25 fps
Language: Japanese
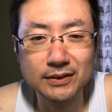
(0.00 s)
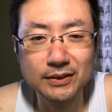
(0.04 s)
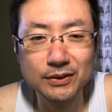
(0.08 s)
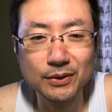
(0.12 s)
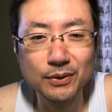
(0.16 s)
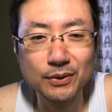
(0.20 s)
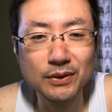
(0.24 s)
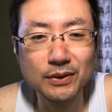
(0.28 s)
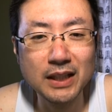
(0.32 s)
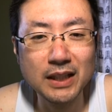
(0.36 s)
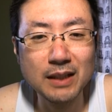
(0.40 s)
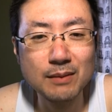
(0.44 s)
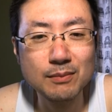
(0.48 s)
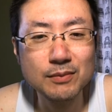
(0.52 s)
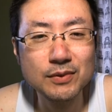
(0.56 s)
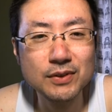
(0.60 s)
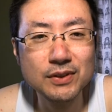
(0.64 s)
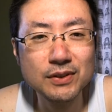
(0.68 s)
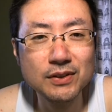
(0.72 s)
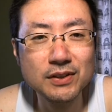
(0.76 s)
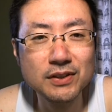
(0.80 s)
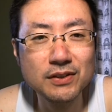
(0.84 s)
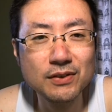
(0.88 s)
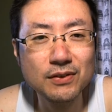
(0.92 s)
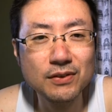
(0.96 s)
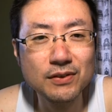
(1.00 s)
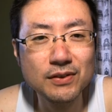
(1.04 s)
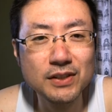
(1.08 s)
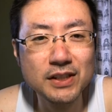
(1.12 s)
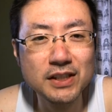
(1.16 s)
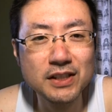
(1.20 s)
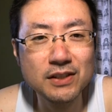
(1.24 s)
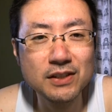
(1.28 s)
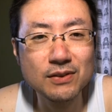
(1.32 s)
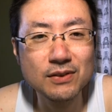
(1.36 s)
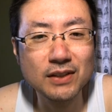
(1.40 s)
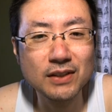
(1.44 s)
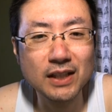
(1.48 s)
その何分の
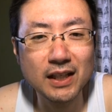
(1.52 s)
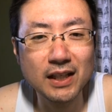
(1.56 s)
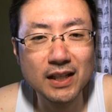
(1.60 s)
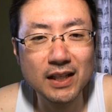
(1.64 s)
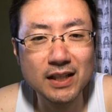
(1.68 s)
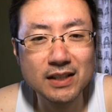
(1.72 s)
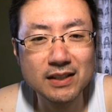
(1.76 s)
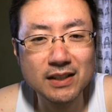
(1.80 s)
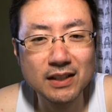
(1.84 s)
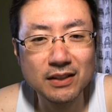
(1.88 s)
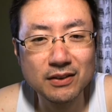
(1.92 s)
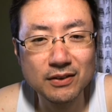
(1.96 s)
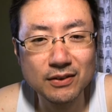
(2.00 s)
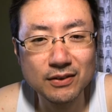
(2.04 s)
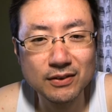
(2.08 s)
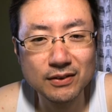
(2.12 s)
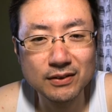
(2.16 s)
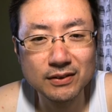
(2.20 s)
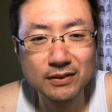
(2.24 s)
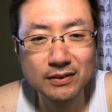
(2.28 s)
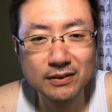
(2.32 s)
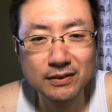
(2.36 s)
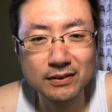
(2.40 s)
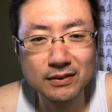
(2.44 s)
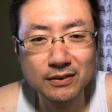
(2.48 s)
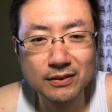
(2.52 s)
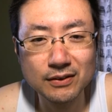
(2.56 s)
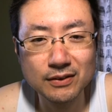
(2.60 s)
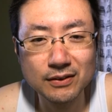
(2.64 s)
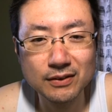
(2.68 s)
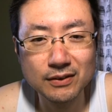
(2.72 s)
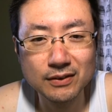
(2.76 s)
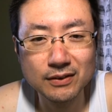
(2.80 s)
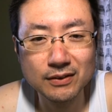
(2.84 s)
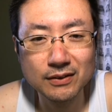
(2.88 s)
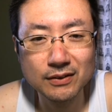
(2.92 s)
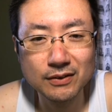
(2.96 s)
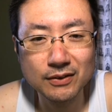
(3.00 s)
1の大変さの
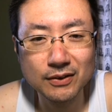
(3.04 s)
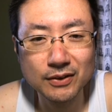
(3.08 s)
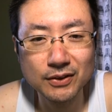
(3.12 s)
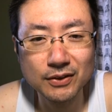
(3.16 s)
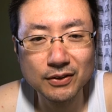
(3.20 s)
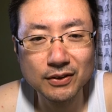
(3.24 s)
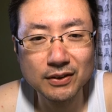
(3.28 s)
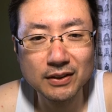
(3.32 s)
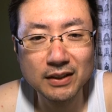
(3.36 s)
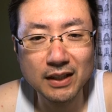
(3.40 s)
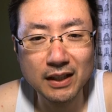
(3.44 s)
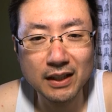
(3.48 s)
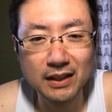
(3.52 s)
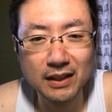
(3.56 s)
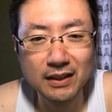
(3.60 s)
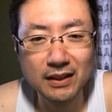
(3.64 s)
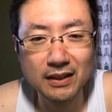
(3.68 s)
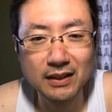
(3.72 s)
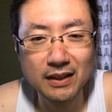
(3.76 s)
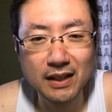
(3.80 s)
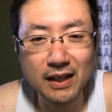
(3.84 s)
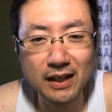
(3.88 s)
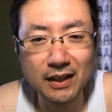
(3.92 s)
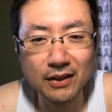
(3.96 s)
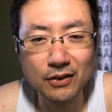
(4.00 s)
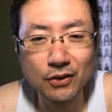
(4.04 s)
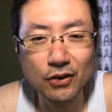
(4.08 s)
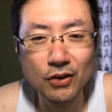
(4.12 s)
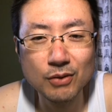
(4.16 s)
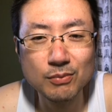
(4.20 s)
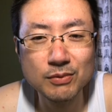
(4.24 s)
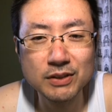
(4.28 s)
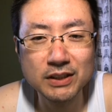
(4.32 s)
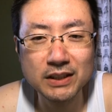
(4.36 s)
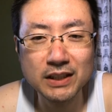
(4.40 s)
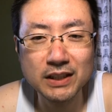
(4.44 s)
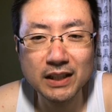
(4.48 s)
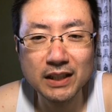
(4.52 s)
ことって言って公
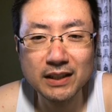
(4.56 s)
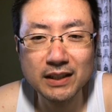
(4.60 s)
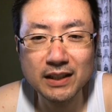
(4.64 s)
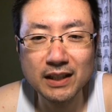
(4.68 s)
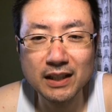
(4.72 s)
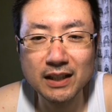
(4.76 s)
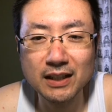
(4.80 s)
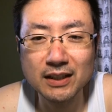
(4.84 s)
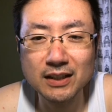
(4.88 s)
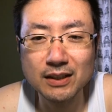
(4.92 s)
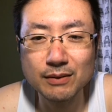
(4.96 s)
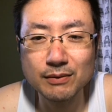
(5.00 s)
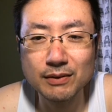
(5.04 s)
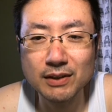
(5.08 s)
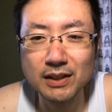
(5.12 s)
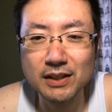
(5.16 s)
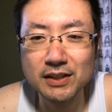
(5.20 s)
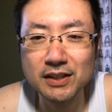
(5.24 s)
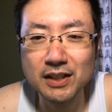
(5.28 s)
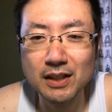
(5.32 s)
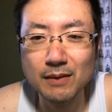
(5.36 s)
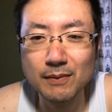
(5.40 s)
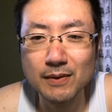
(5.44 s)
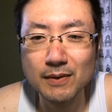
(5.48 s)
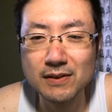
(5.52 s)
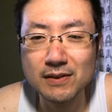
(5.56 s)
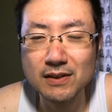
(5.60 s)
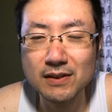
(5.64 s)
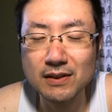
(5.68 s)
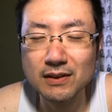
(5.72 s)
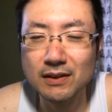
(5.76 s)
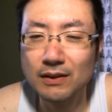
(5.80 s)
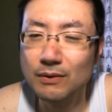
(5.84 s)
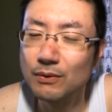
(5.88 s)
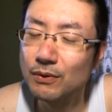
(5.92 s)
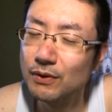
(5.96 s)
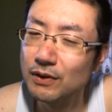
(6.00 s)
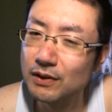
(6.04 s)
務に出れない方もいらっしゃいますっ
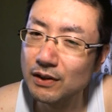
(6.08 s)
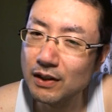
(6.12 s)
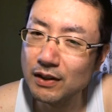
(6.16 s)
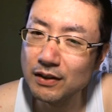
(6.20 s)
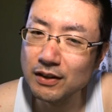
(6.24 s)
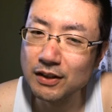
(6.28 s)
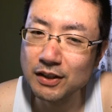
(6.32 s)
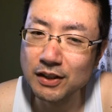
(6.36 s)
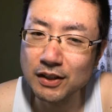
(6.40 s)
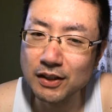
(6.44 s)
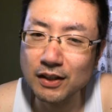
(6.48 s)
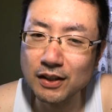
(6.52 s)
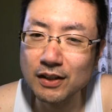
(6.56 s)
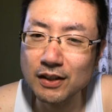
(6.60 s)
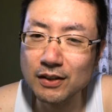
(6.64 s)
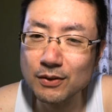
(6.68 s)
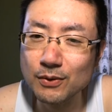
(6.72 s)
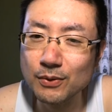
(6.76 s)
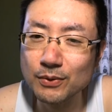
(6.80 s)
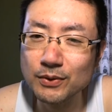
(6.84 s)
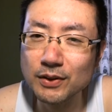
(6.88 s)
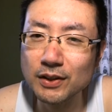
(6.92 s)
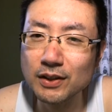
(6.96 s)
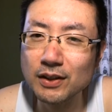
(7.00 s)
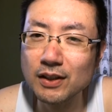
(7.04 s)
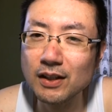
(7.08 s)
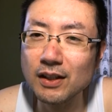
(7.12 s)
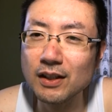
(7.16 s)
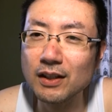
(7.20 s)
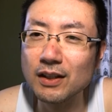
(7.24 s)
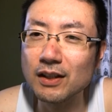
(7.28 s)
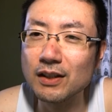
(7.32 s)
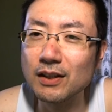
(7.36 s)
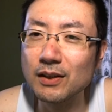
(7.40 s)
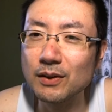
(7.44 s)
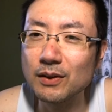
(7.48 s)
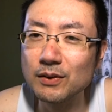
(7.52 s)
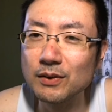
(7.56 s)
てこれなんで批判こんなに書かれ
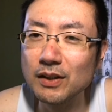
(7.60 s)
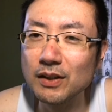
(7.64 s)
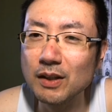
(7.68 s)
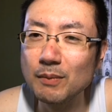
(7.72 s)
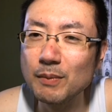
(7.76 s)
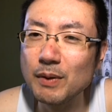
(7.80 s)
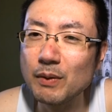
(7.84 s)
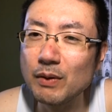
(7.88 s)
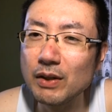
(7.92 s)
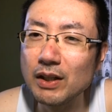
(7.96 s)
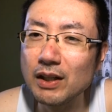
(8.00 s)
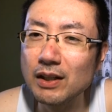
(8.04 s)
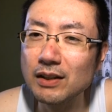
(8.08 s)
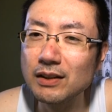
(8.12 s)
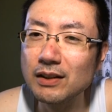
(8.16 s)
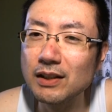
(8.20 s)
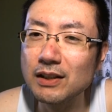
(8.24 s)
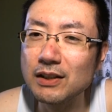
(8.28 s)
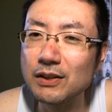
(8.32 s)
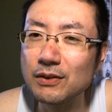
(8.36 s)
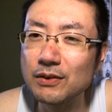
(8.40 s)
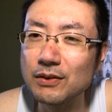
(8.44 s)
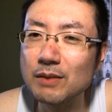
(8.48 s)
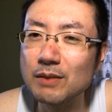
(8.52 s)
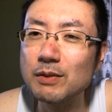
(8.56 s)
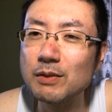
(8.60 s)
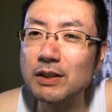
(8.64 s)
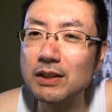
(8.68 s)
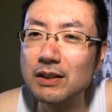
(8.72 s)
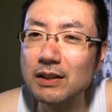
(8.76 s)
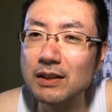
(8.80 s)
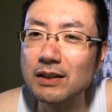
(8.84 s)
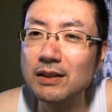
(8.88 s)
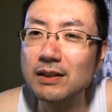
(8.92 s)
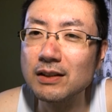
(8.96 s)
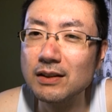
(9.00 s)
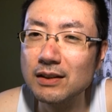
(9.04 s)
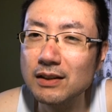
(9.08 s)
てるんだろうねやっぱ分かんないんだろうなみんな